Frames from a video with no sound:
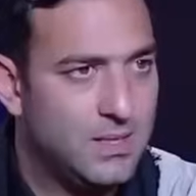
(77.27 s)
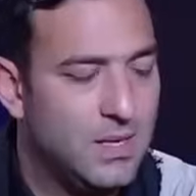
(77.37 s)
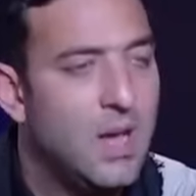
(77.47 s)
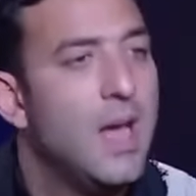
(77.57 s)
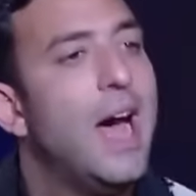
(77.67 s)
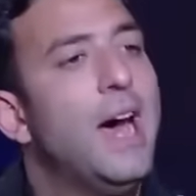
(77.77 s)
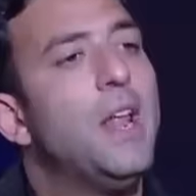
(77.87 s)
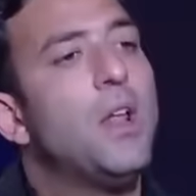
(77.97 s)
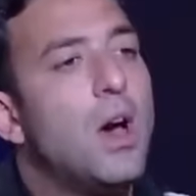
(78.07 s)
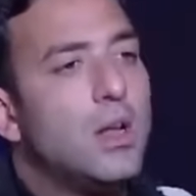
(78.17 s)
بس
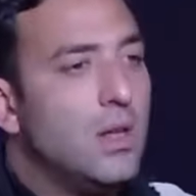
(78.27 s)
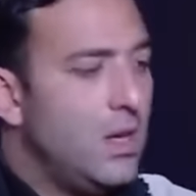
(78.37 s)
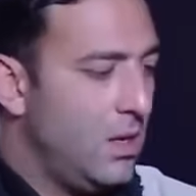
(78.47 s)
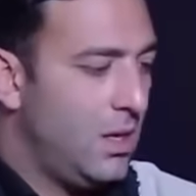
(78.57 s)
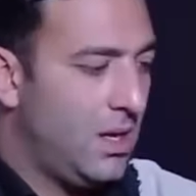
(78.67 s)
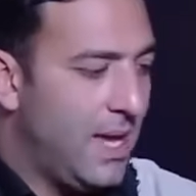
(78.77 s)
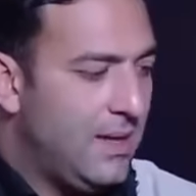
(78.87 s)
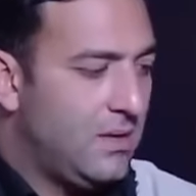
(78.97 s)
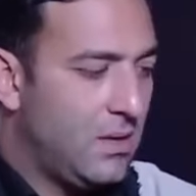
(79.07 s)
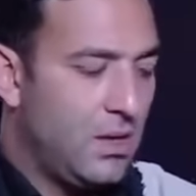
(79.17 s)
انا النهارده
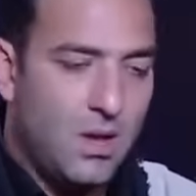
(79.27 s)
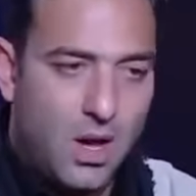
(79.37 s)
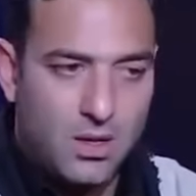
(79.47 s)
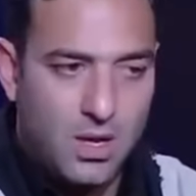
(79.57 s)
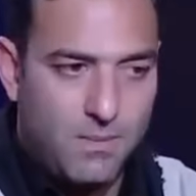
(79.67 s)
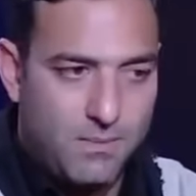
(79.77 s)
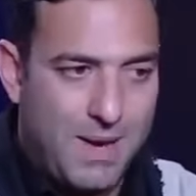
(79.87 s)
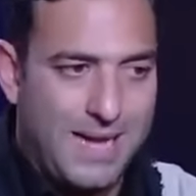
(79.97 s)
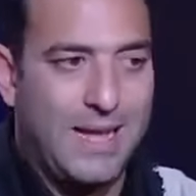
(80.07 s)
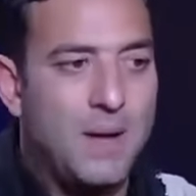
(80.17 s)
جيت النهارده
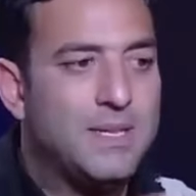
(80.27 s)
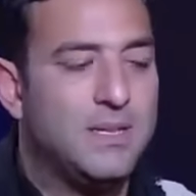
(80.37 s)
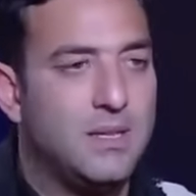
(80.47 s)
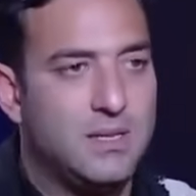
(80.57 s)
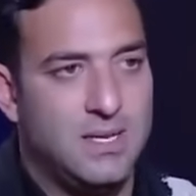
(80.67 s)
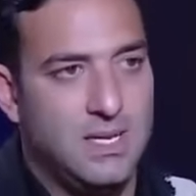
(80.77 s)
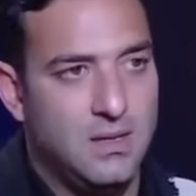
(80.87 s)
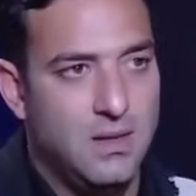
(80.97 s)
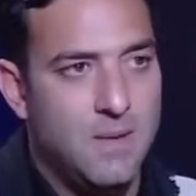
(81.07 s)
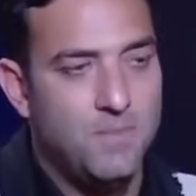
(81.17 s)
بعد خمس ست
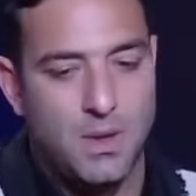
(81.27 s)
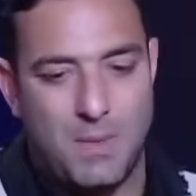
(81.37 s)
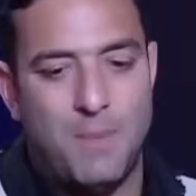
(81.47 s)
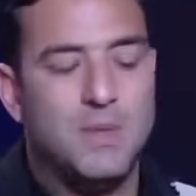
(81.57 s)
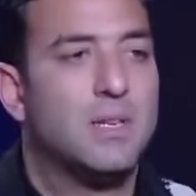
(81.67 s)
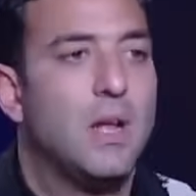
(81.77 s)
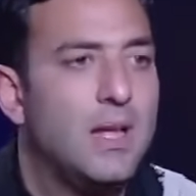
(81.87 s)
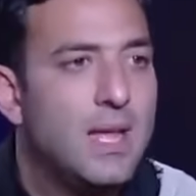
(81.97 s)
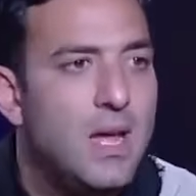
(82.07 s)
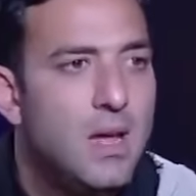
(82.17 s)
سنين اه محمد
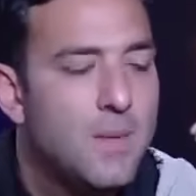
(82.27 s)
صلاح ده